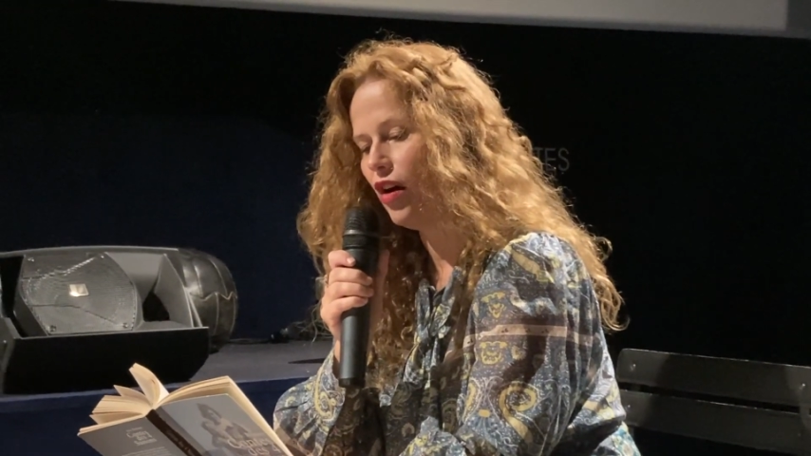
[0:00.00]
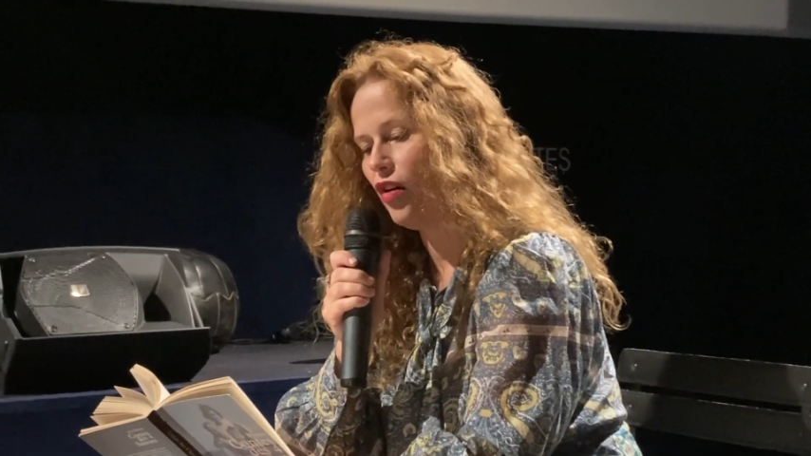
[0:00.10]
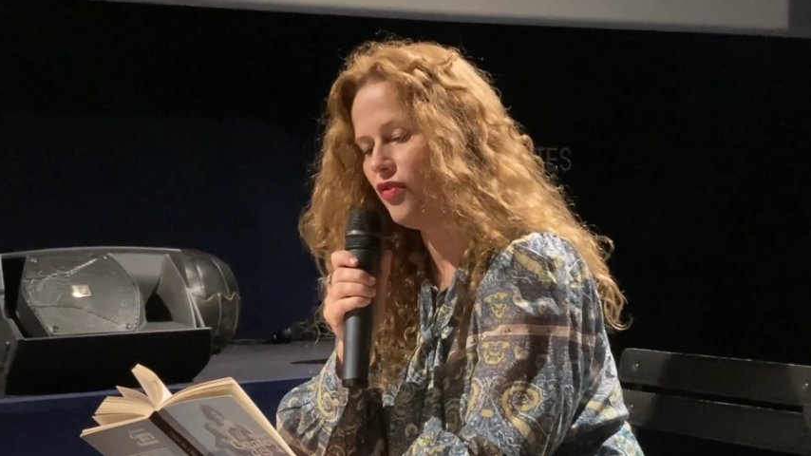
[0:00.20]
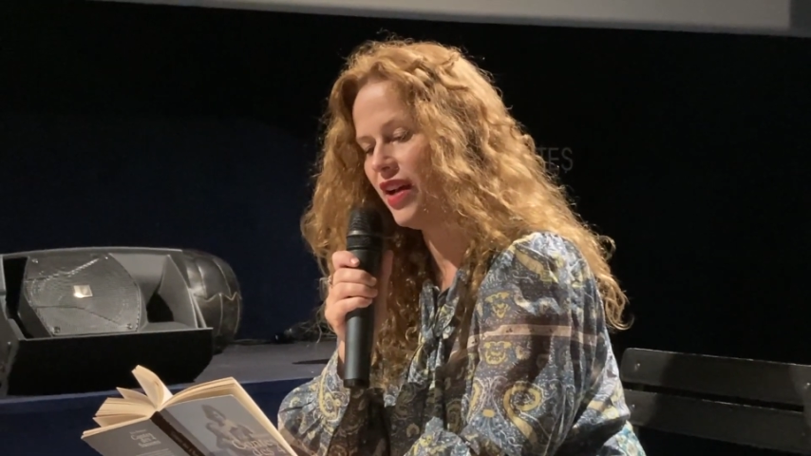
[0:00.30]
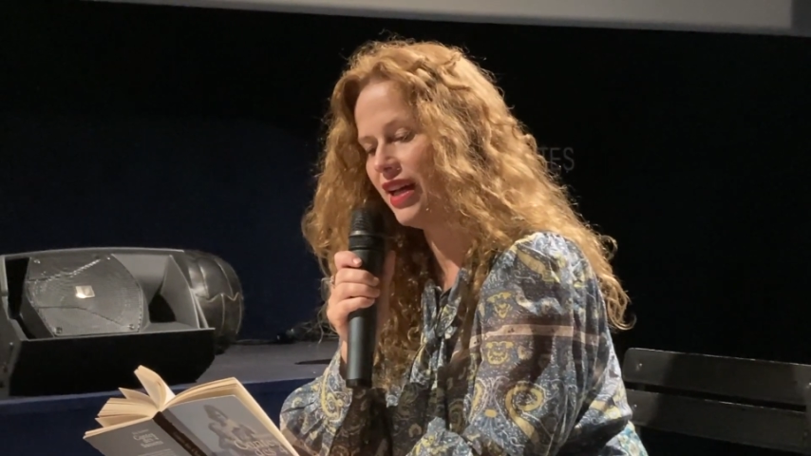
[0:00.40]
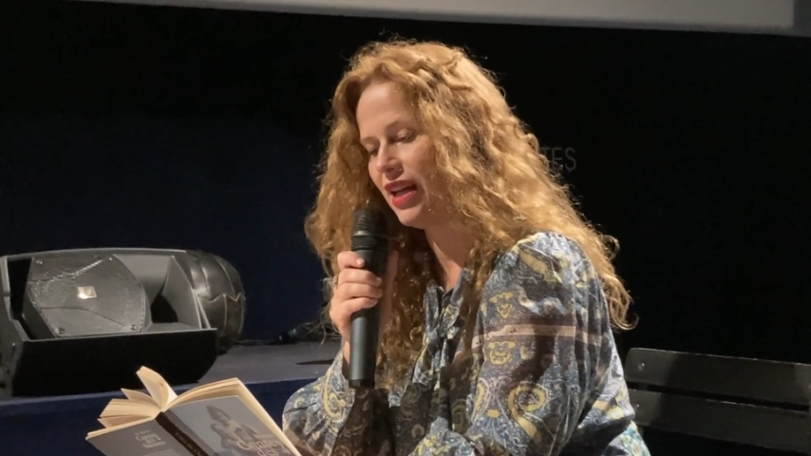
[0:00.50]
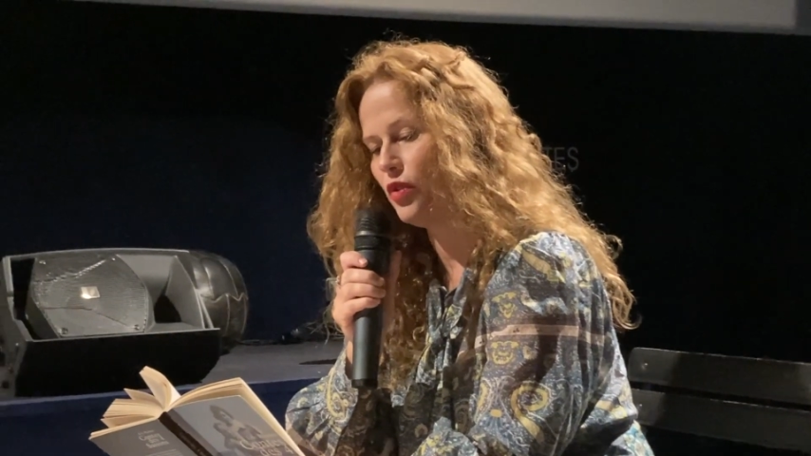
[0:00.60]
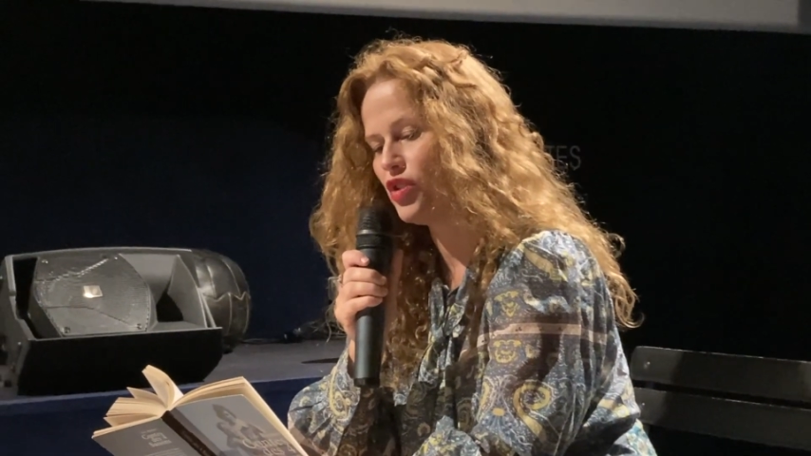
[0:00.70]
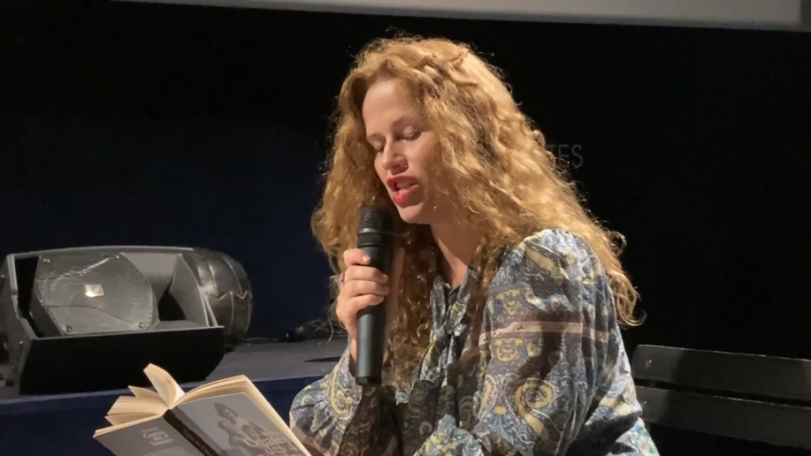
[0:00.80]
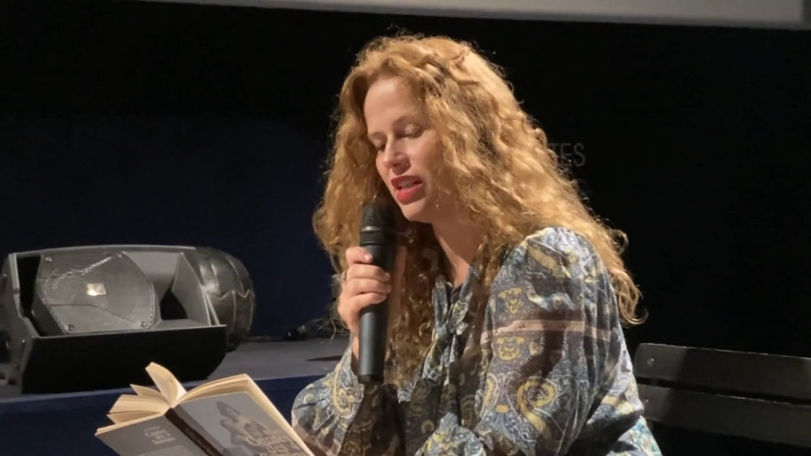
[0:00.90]
envers la
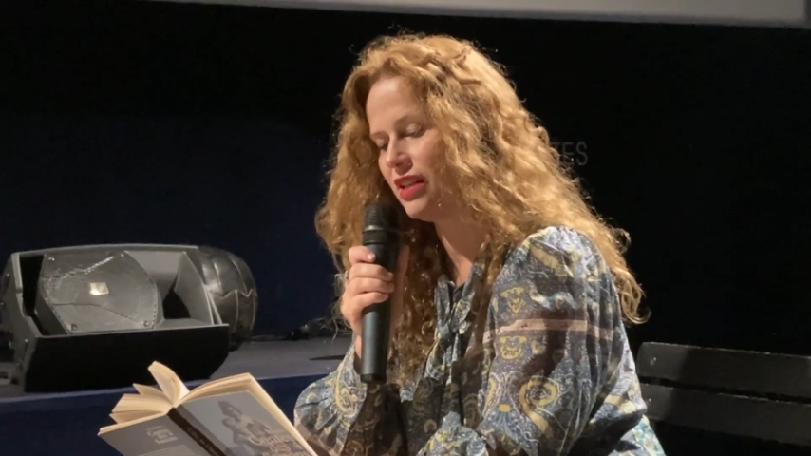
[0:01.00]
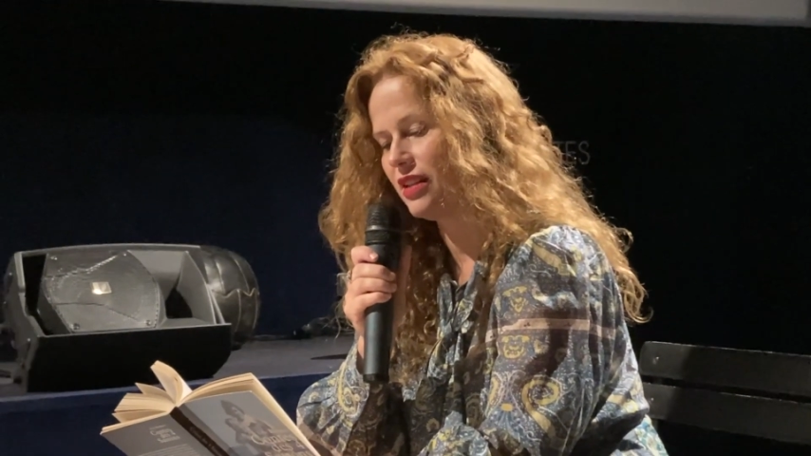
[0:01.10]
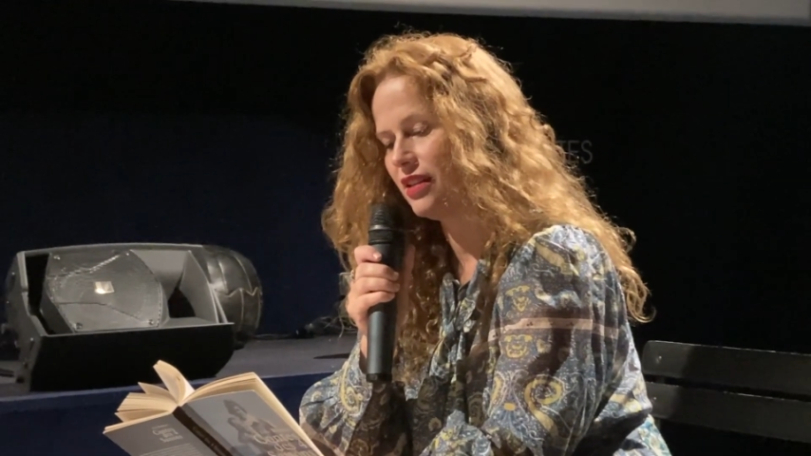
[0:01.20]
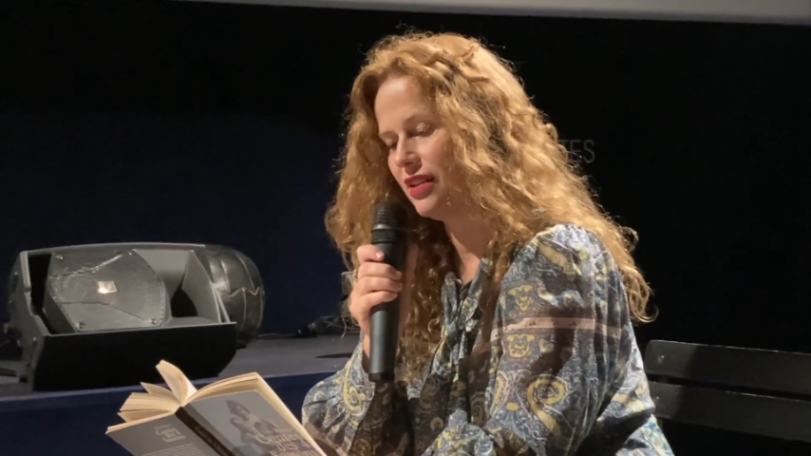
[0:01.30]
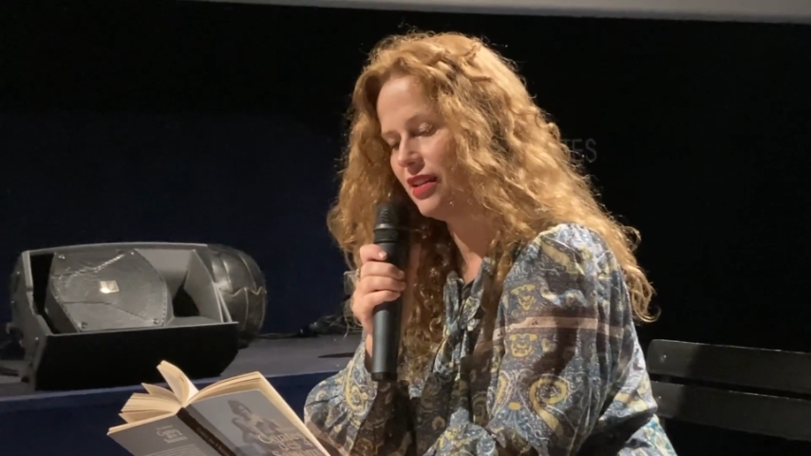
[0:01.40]
logique.